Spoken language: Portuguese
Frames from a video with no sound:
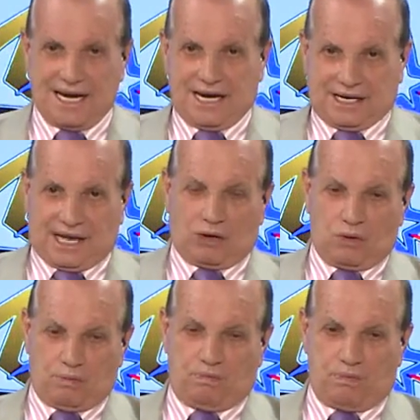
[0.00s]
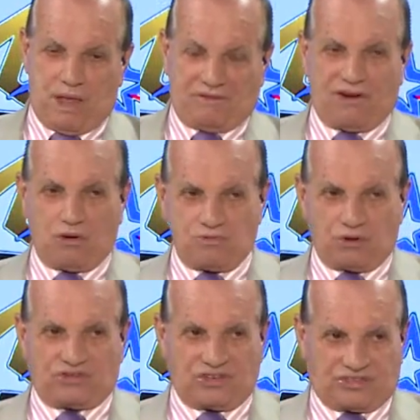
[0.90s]
Quero levar o meu
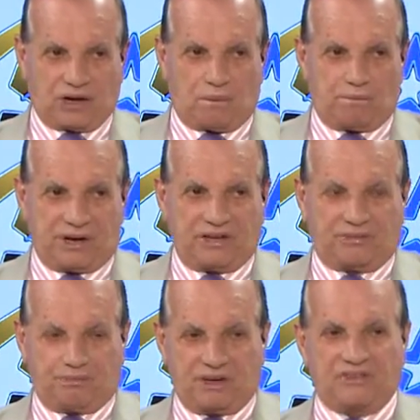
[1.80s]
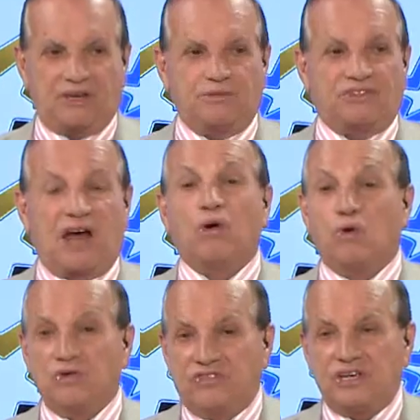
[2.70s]
sincero pêsames a
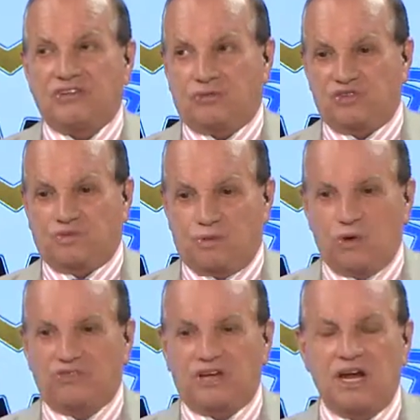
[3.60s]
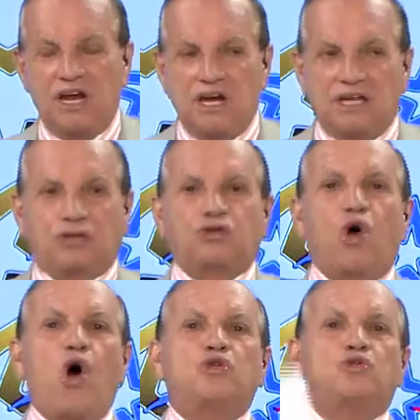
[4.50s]
Rose, a sua esposa, e
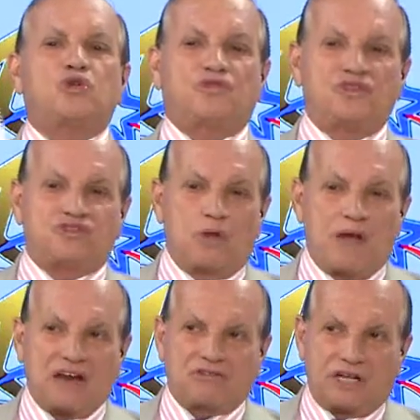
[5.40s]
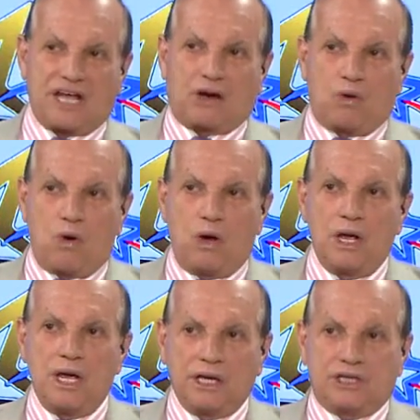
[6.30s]
todos os funcionários da DECOM
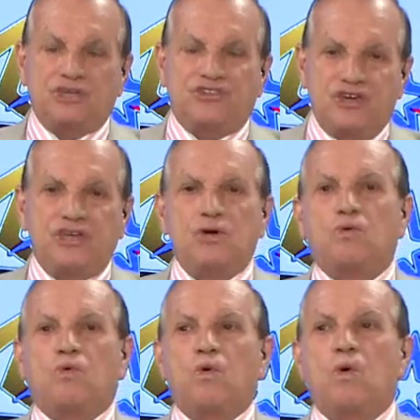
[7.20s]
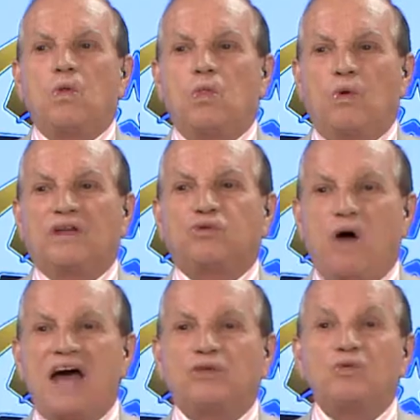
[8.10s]
que tinham com, no
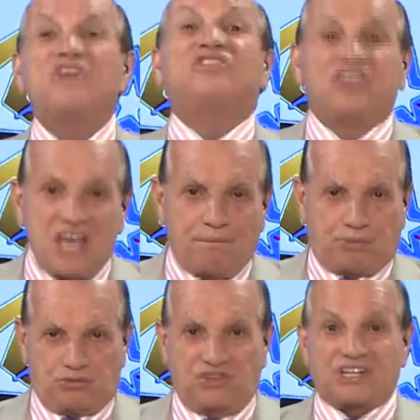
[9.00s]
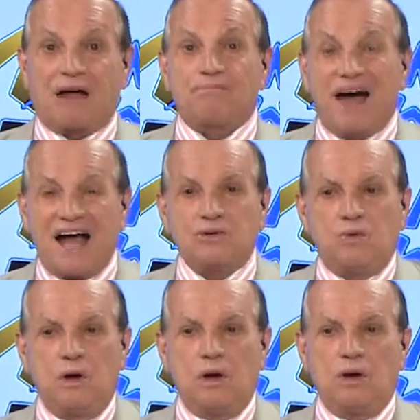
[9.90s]
Eduardo um exemplo de
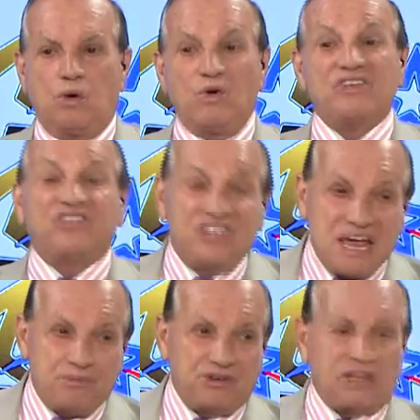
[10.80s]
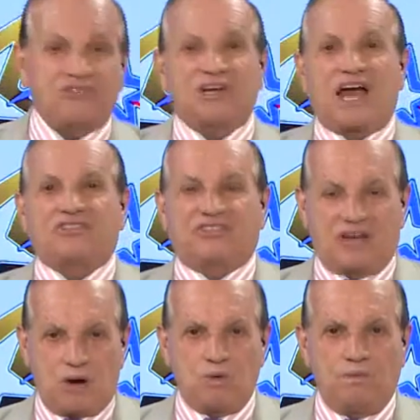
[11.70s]
trabalho, um exemplo de
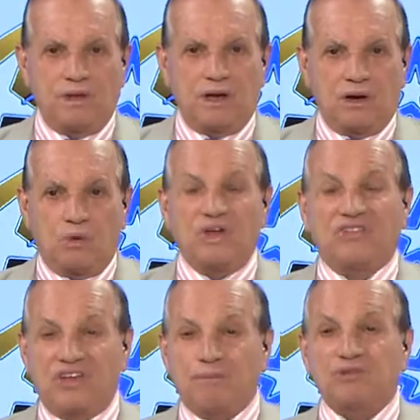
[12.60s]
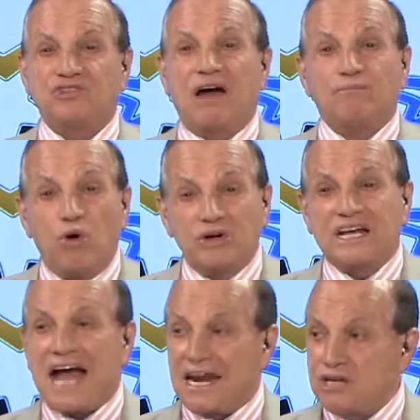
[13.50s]
dedicação, um exemplo de amor e
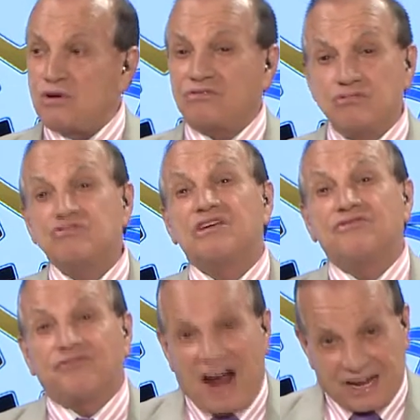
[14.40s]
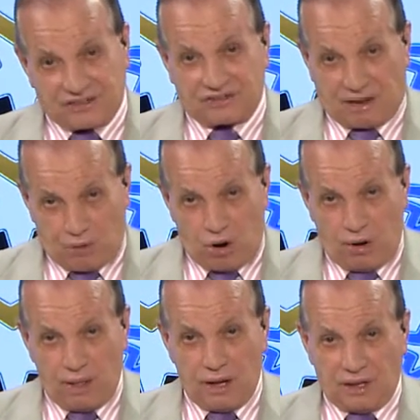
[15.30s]
carinho àquilo que faz, tá
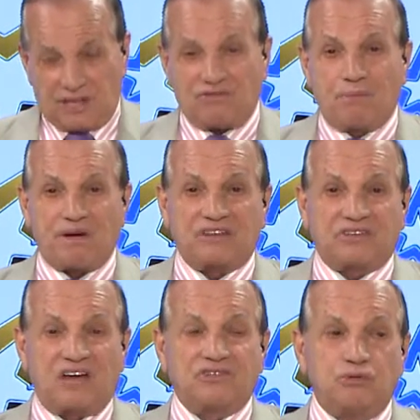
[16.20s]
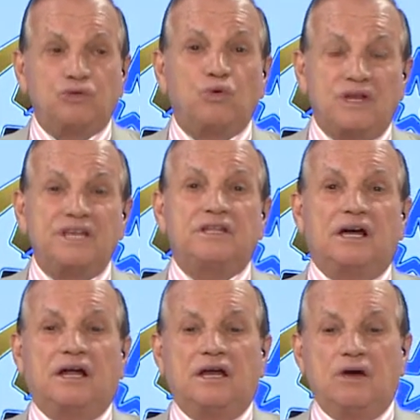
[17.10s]
bom? Teve uma passagem muito
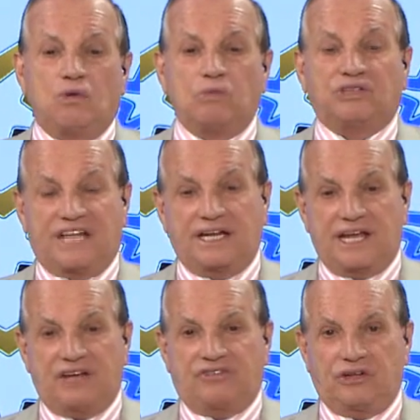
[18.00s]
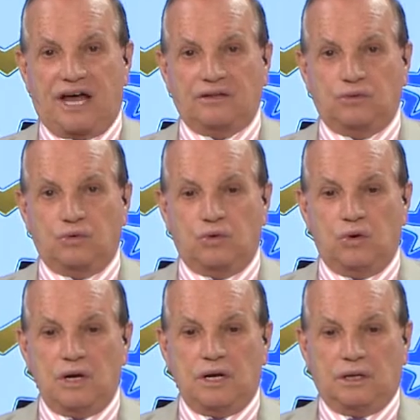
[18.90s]
linda como tenente lá
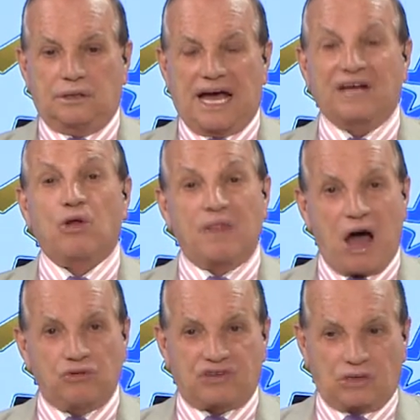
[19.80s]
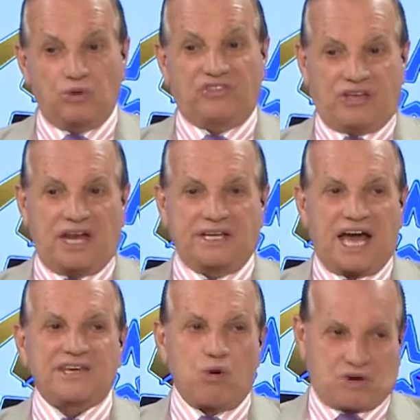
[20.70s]
do, da aeronáutica no
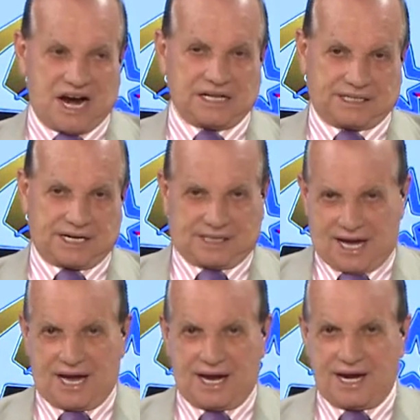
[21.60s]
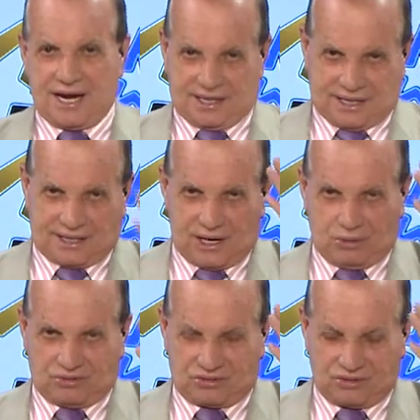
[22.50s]
CLA em Alcântara, tá? Que
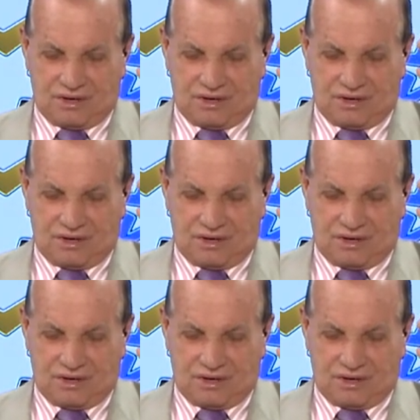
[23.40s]
Deus